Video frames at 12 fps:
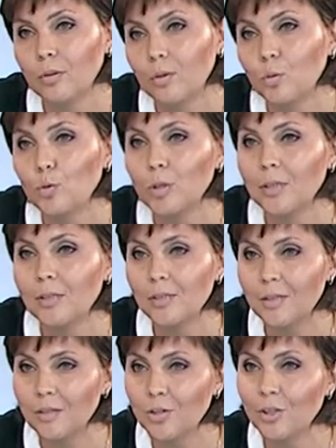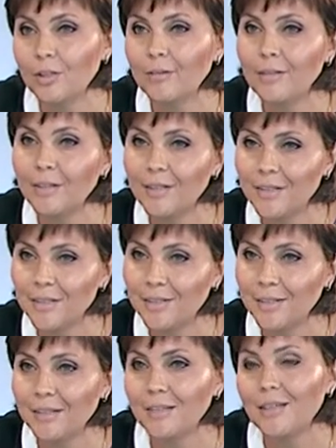Усадить человека
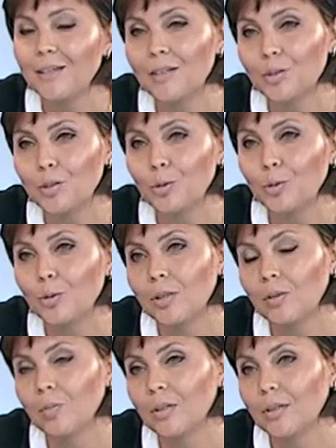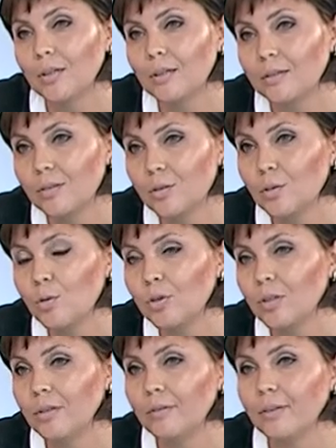за стол химика
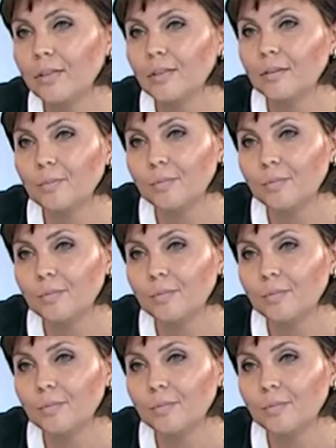сложно, наверное.